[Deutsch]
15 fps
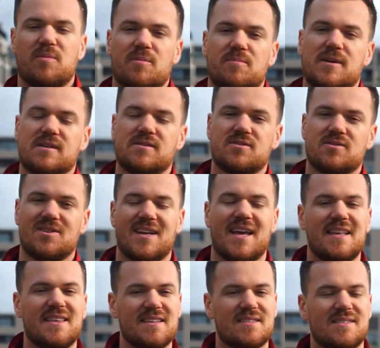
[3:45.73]
probieren sollen.
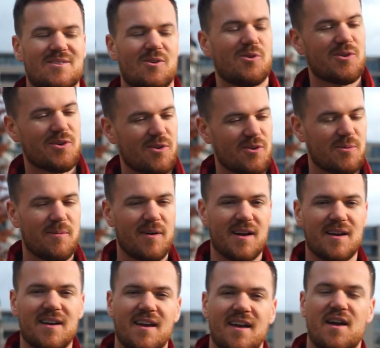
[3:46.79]
Hätte ich es doch
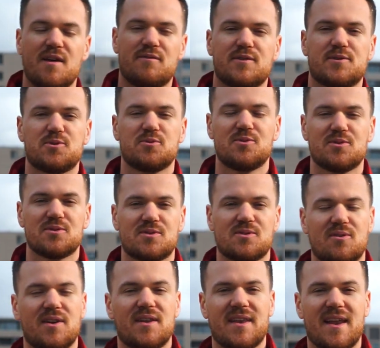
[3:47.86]
nochmal versuchen
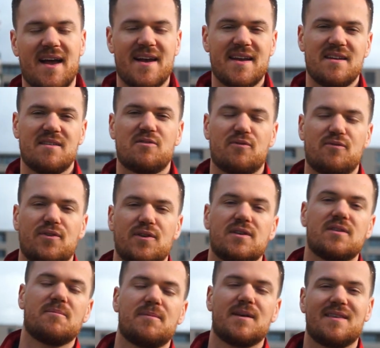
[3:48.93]
sollen, eine zu
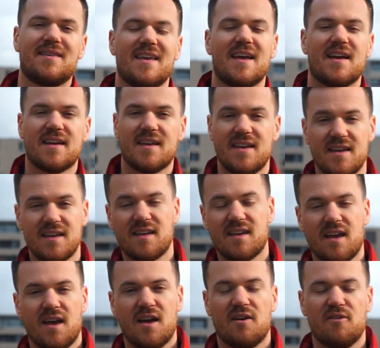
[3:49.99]
finden, mit der ich
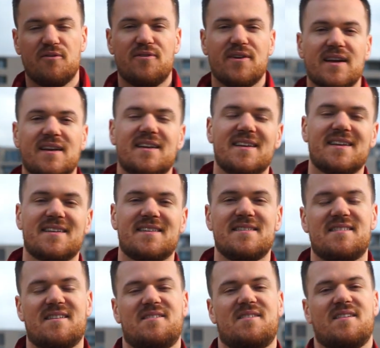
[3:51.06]
wirklich
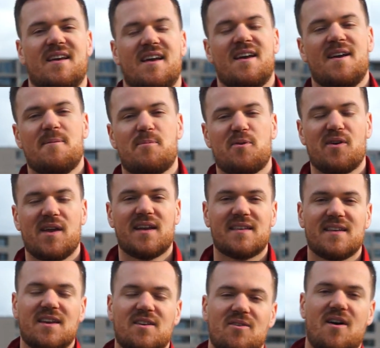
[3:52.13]
dieses Projekt
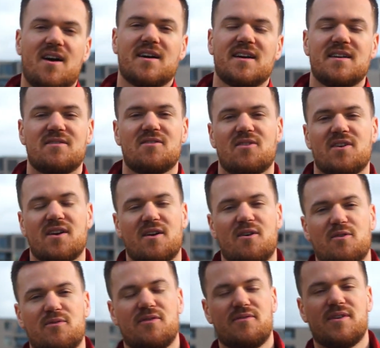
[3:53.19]
nicht nur angehen, sondern
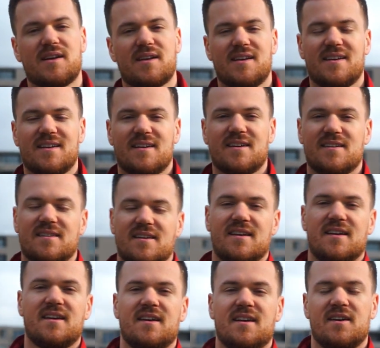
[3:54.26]
auch verwirklichen kann.
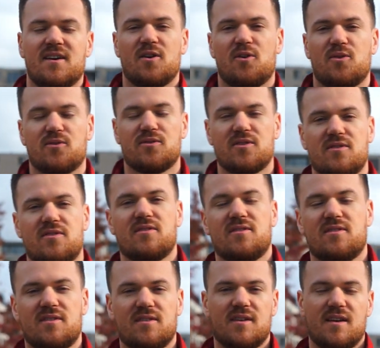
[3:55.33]
Und
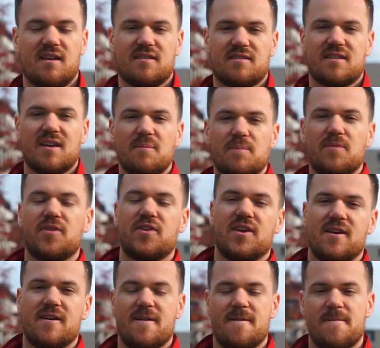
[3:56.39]
es
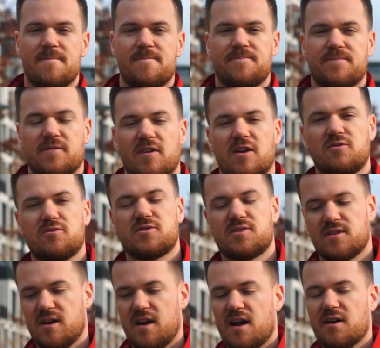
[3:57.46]
gibt, wenn du
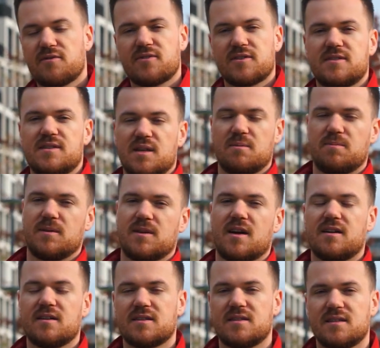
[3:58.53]
es langfristig
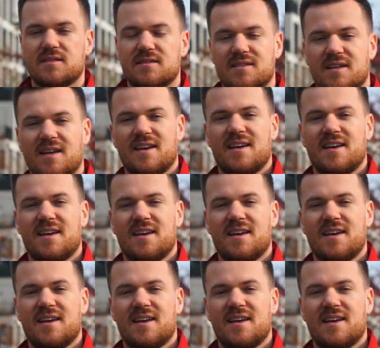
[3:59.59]
betrachtest,